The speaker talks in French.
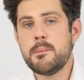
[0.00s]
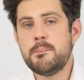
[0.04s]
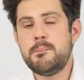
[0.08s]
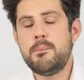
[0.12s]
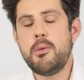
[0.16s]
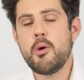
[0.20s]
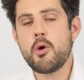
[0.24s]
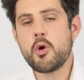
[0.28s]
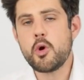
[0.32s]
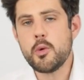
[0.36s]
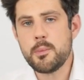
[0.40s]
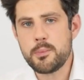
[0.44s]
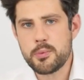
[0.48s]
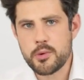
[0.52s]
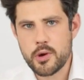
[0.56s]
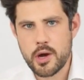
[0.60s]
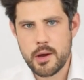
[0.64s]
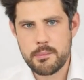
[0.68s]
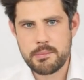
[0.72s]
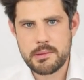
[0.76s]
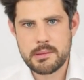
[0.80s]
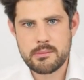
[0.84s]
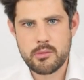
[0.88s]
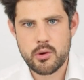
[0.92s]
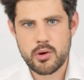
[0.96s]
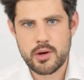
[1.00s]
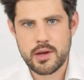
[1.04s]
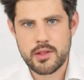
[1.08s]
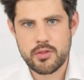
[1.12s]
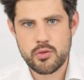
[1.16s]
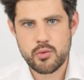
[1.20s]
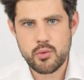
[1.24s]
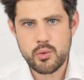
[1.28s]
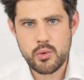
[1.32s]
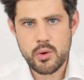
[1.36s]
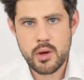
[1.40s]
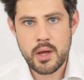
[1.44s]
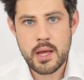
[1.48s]
beaucoup plus rapidement les
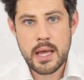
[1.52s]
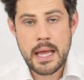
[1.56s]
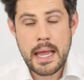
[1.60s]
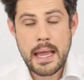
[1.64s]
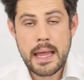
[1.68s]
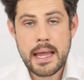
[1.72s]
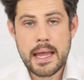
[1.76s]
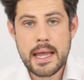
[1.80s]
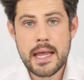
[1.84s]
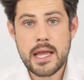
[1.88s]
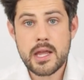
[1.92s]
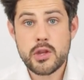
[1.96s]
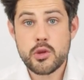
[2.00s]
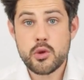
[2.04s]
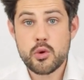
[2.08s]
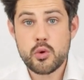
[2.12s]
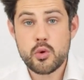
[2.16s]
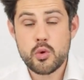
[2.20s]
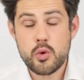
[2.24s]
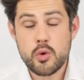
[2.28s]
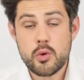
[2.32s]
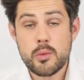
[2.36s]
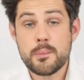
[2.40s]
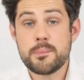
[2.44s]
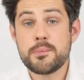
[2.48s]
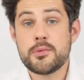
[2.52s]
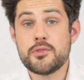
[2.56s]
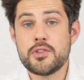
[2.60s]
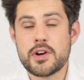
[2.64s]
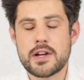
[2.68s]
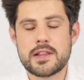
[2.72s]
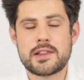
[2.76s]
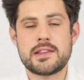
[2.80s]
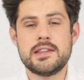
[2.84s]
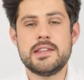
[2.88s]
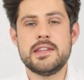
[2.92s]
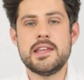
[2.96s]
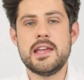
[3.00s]
sous et du coup pouvoir
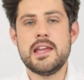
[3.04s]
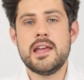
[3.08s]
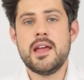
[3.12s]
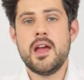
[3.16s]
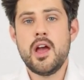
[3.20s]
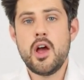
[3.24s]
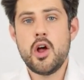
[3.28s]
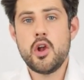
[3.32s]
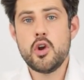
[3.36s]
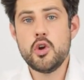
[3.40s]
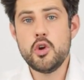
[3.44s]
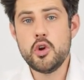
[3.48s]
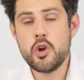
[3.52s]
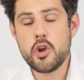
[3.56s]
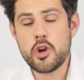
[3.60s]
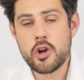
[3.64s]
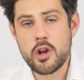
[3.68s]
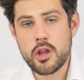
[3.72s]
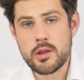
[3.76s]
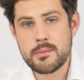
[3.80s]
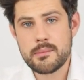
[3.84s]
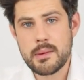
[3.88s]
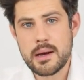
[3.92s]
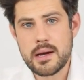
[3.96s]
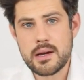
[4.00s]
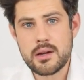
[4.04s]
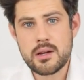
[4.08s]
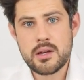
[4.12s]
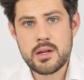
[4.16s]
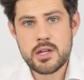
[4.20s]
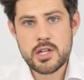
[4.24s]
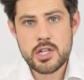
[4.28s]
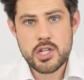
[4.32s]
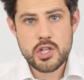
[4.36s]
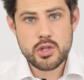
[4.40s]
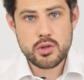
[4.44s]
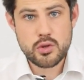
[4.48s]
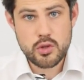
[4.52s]
signer le lendemain
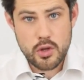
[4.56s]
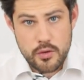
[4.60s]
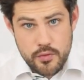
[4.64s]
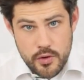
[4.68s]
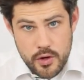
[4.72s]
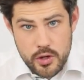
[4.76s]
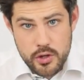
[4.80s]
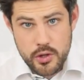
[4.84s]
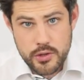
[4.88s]
devant le